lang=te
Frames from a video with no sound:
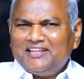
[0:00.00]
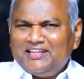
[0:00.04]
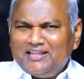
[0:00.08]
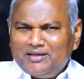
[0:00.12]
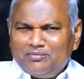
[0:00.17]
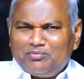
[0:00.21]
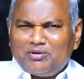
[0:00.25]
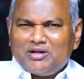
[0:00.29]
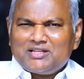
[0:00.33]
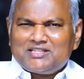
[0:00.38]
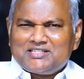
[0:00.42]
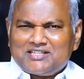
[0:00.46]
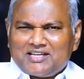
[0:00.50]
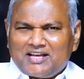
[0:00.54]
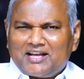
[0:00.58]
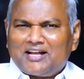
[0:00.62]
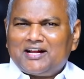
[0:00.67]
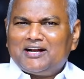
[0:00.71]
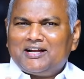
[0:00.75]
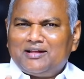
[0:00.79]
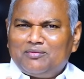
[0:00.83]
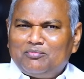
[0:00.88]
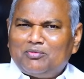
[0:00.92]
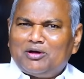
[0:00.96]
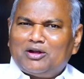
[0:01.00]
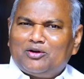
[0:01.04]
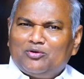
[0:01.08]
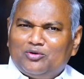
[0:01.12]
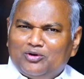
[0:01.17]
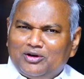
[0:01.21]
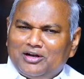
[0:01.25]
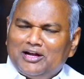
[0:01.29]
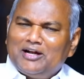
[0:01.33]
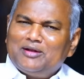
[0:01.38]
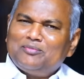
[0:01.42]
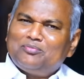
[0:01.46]
ఈ బచ్చాగాడ మనం
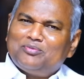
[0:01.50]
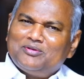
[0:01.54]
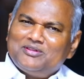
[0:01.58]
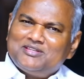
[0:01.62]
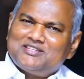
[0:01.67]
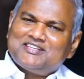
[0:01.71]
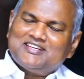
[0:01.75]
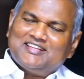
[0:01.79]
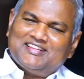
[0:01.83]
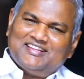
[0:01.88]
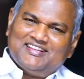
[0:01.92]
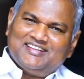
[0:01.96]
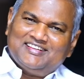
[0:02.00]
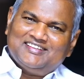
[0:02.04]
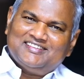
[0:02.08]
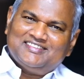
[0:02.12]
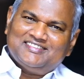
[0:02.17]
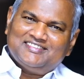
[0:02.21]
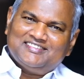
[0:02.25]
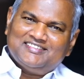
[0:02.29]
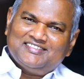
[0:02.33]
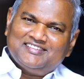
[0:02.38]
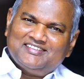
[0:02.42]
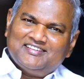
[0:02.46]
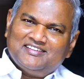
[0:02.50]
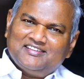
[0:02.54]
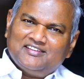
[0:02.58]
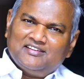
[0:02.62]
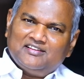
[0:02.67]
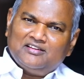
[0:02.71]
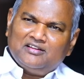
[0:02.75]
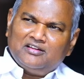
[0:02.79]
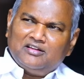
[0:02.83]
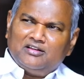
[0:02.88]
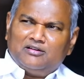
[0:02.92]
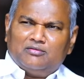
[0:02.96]
నడిపించేది
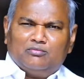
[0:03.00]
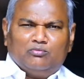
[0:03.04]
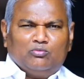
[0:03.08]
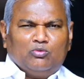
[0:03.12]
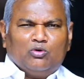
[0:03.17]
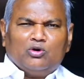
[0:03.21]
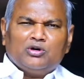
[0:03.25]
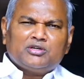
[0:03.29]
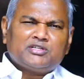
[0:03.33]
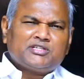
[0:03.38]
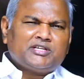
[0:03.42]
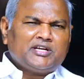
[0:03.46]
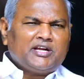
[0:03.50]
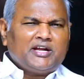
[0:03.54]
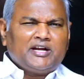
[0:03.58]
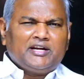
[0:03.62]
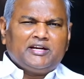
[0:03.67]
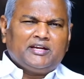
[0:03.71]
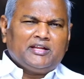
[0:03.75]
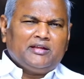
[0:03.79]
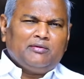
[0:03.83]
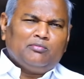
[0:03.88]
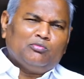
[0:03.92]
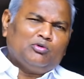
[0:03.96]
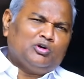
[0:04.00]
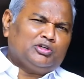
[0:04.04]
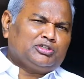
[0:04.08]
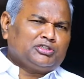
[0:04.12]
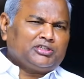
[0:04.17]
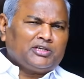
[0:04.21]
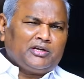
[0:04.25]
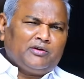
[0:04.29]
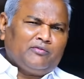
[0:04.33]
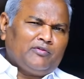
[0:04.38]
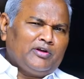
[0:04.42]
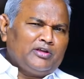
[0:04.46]
మోషే అంటే
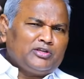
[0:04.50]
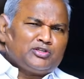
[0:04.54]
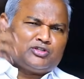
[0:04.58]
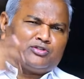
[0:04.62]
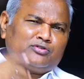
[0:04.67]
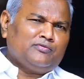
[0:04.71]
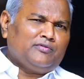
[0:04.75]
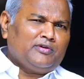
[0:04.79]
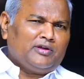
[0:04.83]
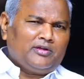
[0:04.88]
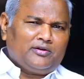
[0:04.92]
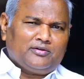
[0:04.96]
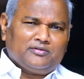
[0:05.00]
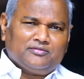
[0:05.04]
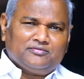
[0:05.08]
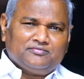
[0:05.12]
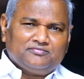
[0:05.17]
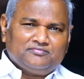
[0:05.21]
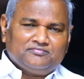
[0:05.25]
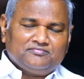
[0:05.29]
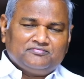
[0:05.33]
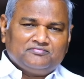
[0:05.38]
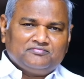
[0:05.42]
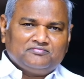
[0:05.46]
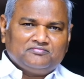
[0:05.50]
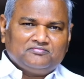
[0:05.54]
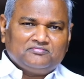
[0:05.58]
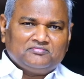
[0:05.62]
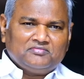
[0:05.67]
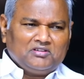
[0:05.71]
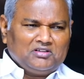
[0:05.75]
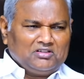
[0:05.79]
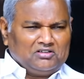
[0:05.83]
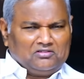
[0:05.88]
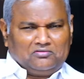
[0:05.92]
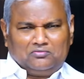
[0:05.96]
మోషే వయస్సు వేరు
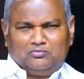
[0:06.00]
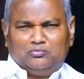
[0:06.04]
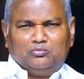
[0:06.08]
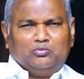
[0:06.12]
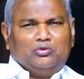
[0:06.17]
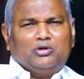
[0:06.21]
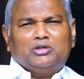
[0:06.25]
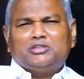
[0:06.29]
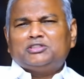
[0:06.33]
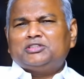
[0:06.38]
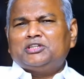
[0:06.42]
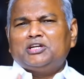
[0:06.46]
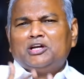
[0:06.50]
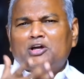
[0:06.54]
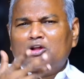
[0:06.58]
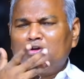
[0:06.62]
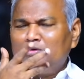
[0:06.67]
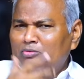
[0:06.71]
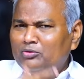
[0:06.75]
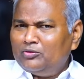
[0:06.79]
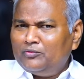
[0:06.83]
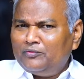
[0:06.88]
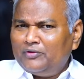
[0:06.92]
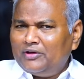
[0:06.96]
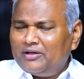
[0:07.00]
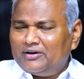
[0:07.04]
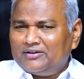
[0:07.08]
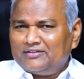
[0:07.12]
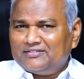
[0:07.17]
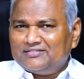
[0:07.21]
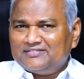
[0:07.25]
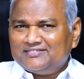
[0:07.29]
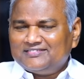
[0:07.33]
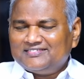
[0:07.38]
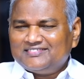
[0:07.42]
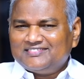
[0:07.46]
మోషే అనుభవం
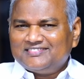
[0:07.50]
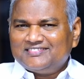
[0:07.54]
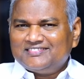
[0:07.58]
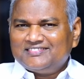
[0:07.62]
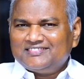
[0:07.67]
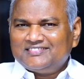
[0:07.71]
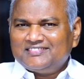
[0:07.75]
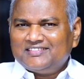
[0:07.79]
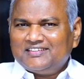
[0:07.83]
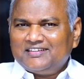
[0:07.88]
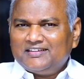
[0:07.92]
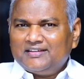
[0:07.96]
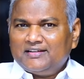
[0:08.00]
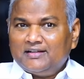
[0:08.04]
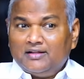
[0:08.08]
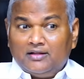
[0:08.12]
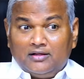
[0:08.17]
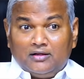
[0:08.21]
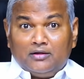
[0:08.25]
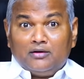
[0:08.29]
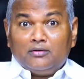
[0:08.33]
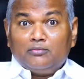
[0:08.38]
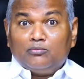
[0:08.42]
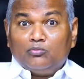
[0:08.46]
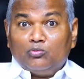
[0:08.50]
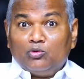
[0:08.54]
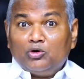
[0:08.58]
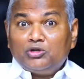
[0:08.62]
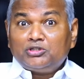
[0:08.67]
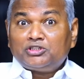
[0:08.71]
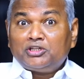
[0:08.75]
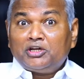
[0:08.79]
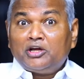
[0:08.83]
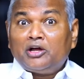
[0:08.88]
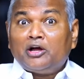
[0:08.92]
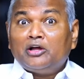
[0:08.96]
వేరు
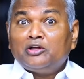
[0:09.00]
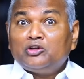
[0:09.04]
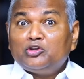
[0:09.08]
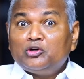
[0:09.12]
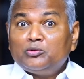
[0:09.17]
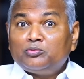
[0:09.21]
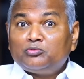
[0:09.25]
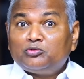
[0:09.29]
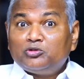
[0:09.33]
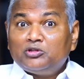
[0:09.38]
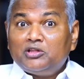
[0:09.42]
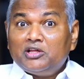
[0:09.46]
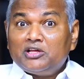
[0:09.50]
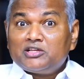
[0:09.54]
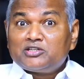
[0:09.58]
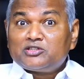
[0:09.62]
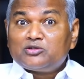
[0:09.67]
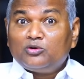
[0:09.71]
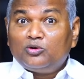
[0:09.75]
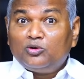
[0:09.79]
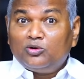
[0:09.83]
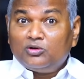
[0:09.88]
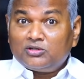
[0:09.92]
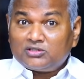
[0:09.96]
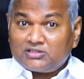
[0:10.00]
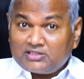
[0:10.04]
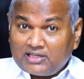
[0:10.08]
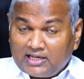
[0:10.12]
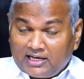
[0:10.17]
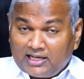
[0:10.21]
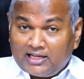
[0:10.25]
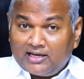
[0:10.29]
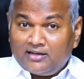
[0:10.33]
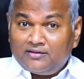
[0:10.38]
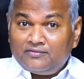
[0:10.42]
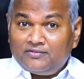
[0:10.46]
మోషే ఐగుప్తు దేశంలో
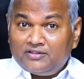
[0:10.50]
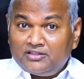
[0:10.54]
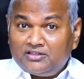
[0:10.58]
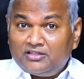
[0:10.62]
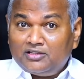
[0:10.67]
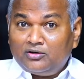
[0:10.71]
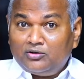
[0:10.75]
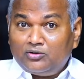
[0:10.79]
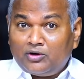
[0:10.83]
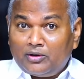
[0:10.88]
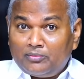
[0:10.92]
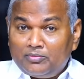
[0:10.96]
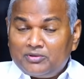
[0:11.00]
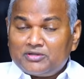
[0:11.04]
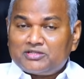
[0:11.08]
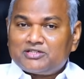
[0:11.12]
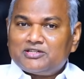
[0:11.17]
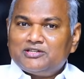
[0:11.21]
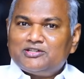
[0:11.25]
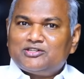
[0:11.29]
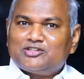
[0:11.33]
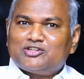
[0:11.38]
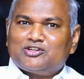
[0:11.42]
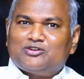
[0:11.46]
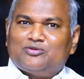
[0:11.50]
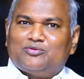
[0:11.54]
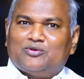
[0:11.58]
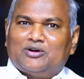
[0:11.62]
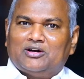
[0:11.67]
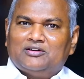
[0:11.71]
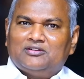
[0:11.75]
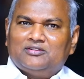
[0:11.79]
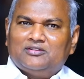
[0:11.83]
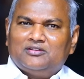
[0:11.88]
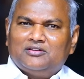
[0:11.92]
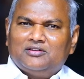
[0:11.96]
సకల విద్యలు
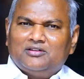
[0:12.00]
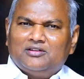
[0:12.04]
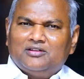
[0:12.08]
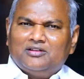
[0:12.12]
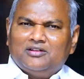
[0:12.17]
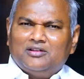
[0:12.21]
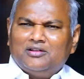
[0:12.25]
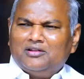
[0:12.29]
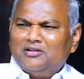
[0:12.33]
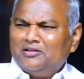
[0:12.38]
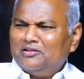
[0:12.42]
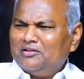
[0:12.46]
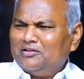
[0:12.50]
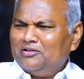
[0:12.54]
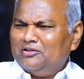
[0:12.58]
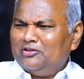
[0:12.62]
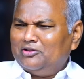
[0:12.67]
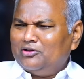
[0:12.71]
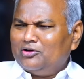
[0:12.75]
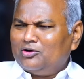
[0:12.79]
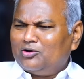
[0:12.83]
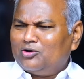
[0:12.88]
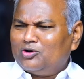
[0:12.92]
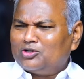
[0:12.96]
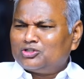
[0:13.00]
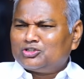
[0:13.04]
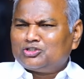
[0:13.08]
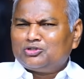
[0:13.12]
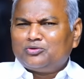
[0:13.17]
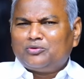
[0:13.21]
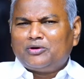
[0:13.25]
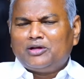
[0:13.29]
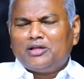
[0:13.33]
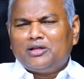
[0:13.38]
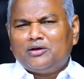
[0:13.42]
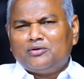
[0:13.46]
అభ్యసించినవాడు ఈ
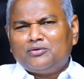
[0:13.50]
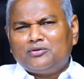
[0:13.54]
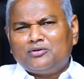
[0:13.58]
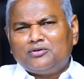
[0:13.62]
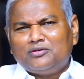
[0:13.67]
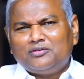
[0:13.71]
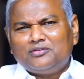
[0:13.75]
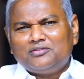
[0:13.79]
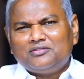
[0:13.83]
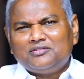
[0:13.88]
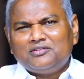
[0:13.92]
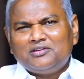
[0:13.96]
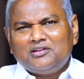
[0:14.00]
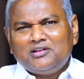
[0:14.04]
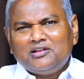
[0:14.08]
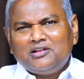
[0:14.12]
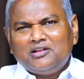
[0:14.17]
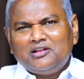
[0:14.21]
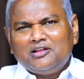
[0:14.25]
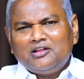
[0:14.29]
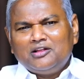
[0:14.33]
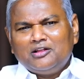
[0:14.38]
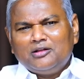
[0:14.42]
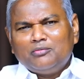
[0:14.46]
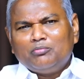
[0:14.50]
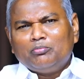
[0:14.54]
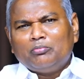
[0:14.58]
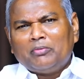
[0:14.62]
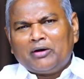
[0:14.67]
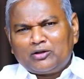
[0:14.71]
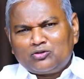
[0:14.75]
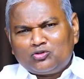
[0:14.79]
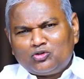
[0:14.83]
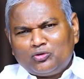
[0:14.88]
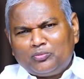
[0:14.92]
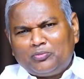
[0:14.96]
యహోషవ ఎవరు
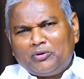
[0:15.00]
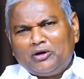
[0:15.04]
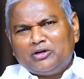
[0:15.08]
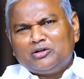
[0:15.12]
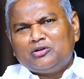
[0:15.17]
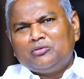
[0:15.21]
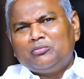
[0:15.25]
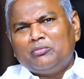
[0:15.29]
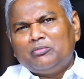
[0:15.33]
మనతో పాటు